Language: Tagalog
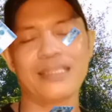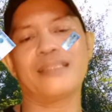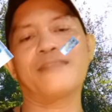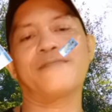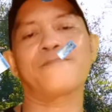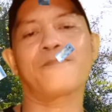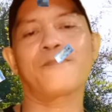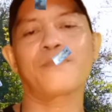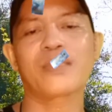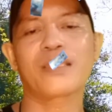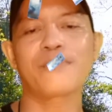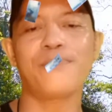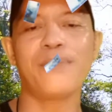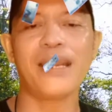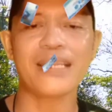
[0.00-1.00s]
Maraming
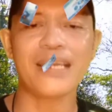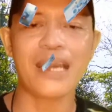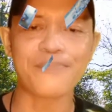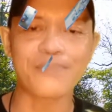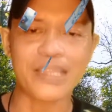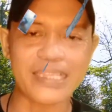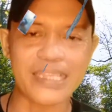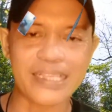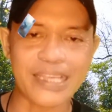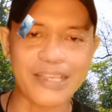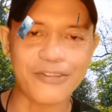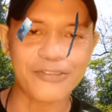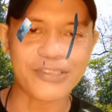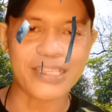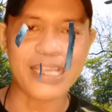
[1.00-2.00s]
salamat sa inyo mga